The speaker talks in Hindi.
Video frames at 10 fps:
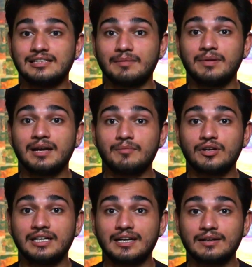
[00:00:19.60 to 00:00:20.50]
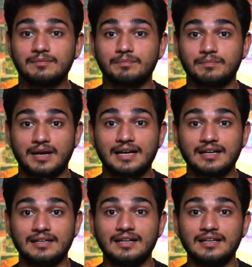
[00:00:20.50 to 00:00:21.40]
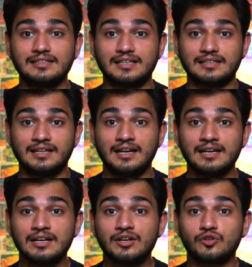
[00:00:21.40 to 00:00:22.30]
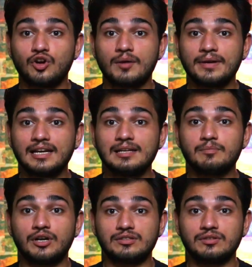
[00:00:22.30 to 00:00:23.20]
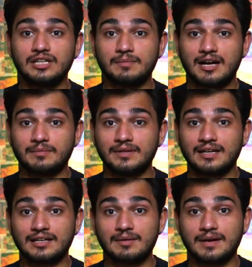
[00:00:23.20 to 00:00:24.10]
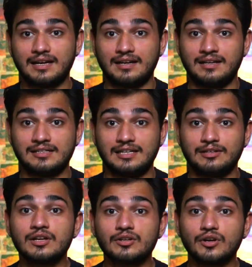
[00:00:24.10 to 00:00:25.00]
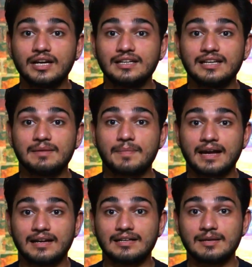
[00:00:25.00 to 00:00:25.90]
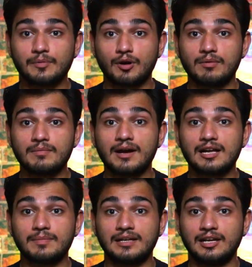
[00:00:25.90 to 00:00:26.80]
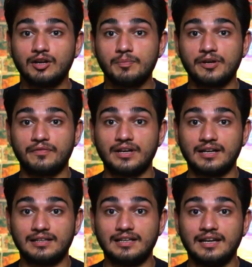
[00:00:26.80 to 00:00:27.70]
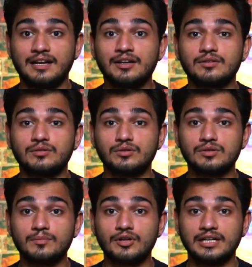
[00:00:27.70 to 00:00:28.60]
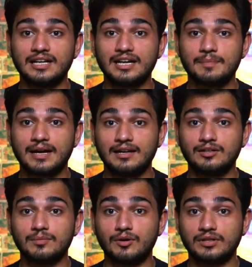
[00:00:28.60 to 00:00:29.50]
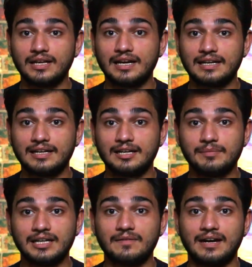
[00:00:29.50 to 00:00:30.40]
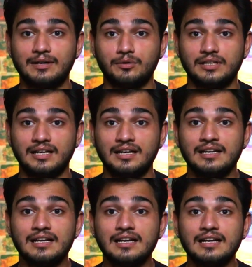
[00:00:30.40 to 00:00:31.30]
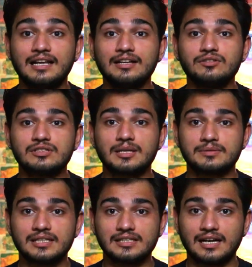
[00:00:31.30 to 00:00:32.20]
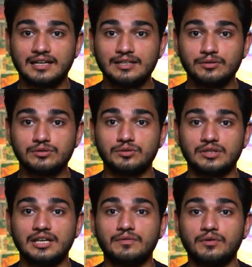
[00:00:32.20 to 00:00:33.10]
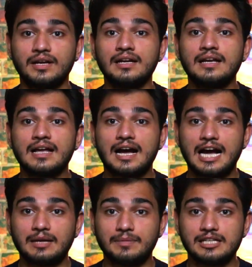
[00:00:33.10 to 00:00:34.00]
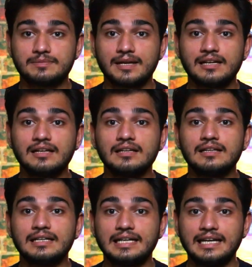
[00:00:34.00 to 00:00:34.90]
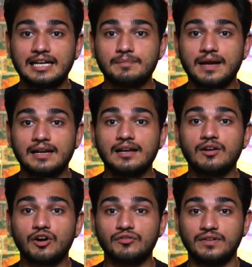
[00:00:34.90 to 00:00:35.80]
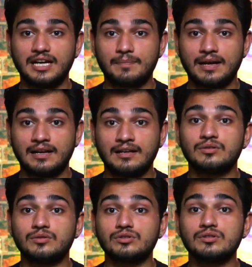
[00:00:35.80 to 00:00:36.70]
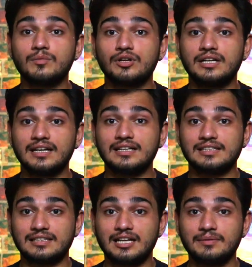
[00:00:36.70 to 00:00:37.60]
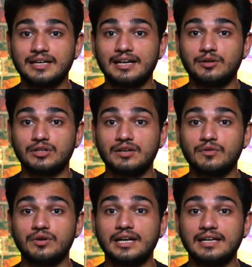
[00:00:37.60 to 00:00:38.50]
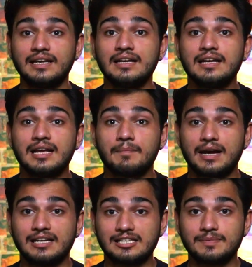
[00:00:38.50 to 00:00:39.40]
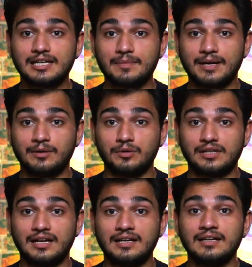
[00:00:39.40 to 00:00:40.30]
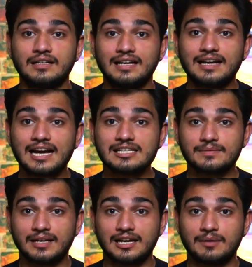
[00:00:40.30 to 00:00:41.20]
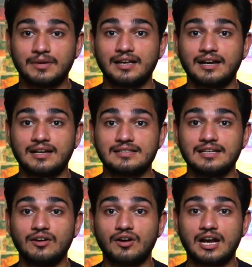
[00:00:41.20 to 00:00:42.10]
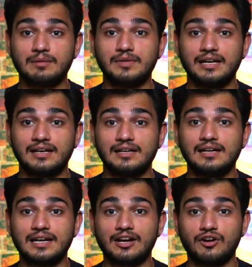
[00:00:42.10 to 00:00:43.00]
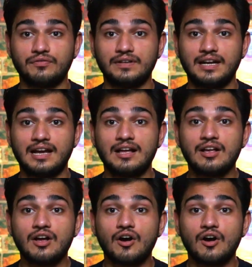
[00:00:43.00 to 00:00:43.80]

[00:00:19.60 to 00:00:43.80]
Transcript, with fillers: जब भी हम मॉनिटर बाय करने के लिए जाते हैं तो हमें इन पॉइंट्स को दिमाग में रख के बाय करना चाहिए क्योंकि ये पैनल की प्रॉब्लम हर बंदे को प्रीफर करती है दोस्तों मॉनिटर के पैनल तो बहुत ही कैटेगरी में डिवाइड होते हैं लेकिन जो सबसे ज़्यादा यूज होते हैं वो है आई पैनल टी पैनल और वी पैनल दोस्तों मोनीटर के जितना भी खेल होता है वो इन्हीं पैनल्स पर डिपेंड होता है हे गाइस मेरा नाम है राणा सिंह और आप देख रहे हैं द टेक ऑफ इंडिया